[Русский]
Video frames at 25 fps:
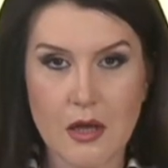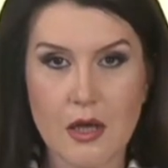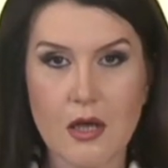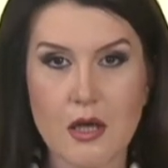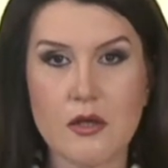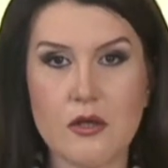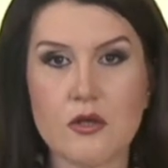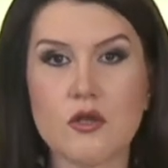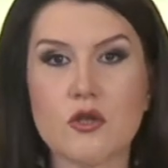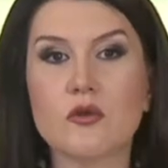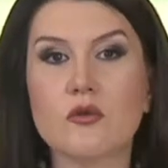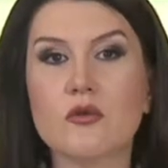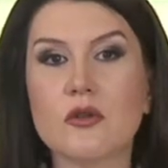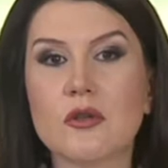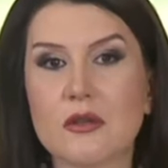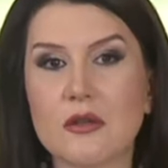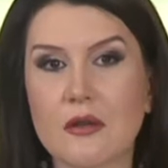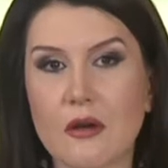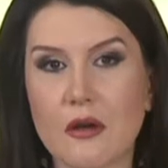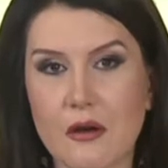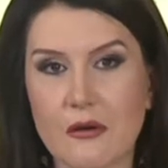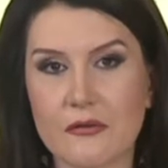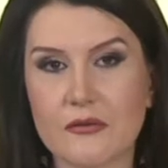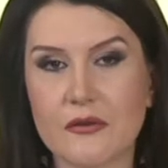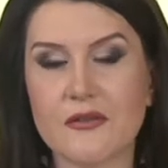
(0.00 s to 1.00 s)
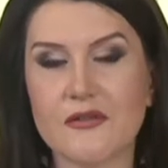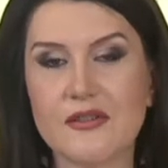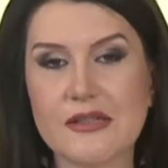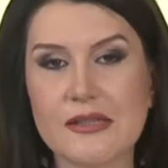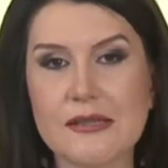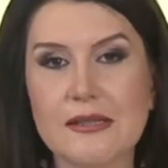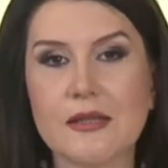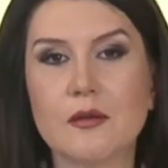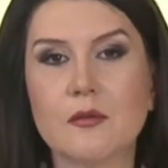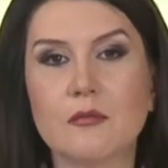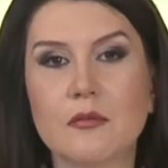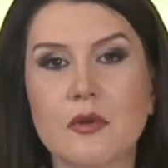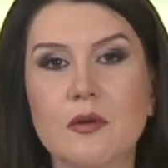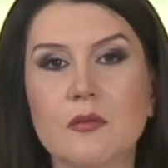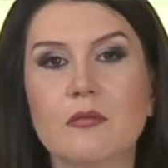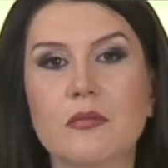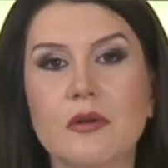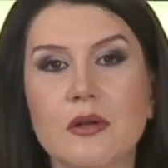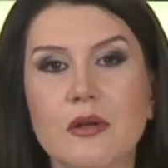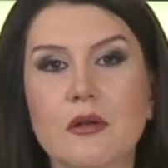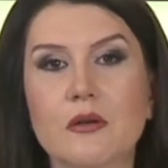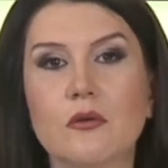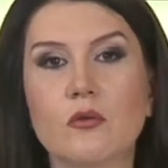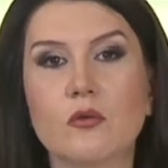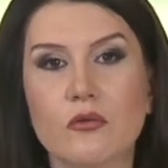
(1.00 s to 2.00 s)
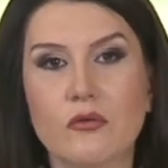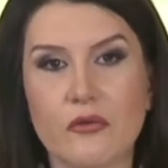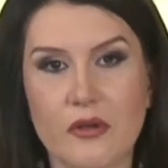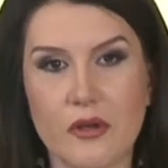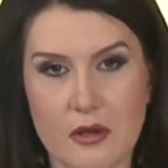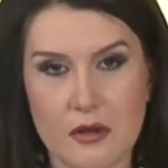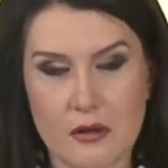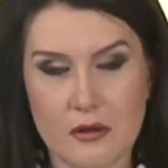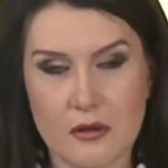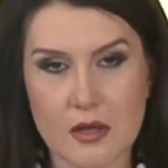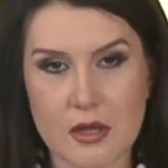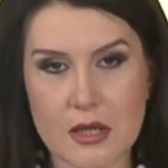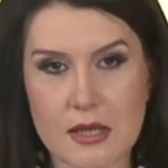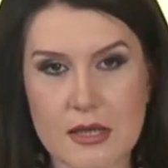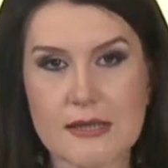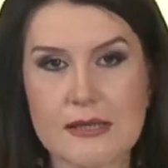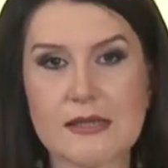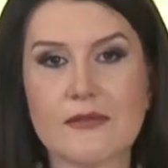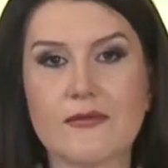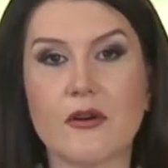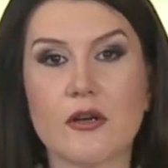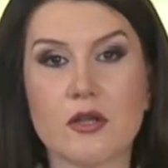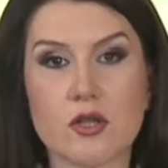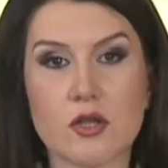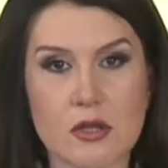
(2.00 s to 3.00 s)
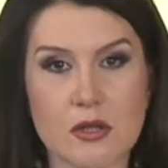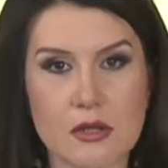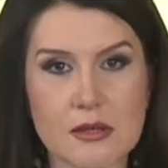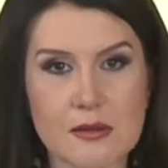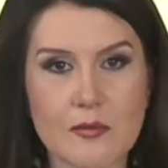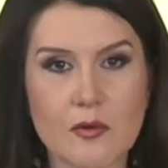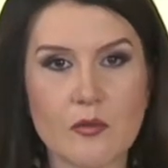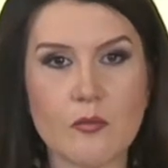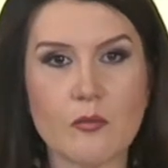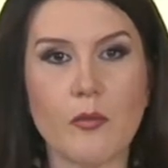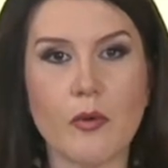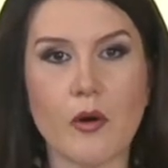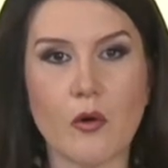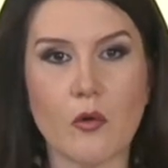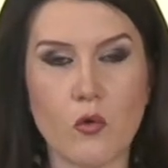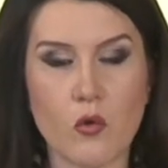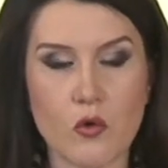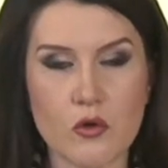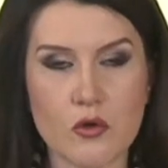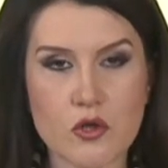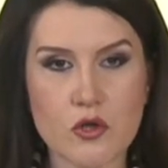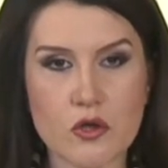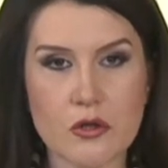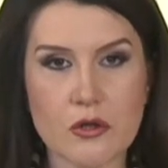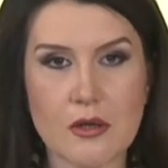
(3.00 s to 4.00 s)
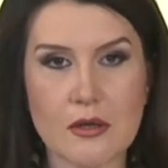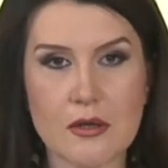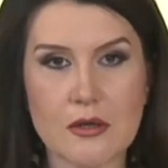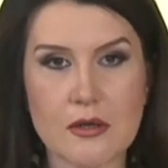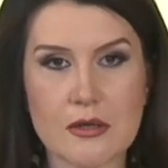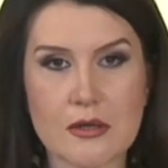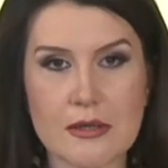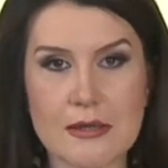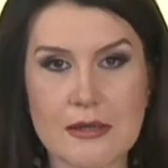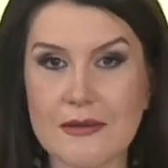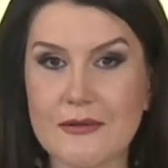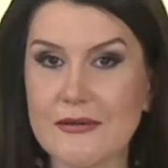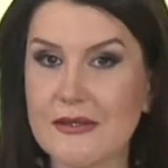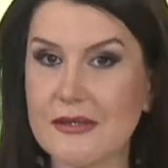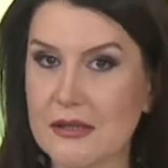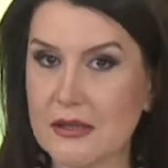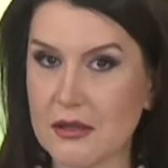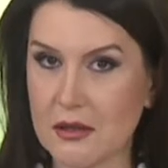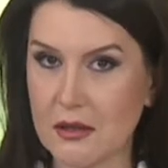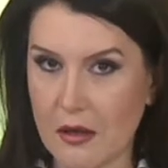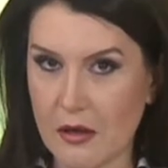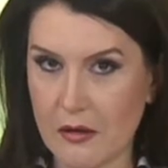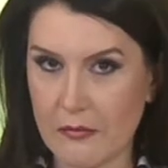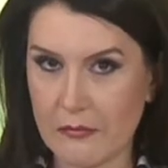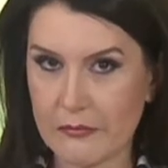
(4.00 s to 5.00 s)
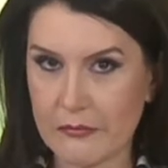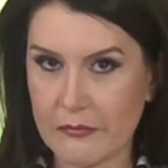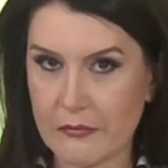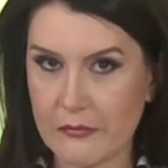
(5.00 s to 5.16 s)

Еще недавно все мы были уверены, с фашизмом покончено навсегда.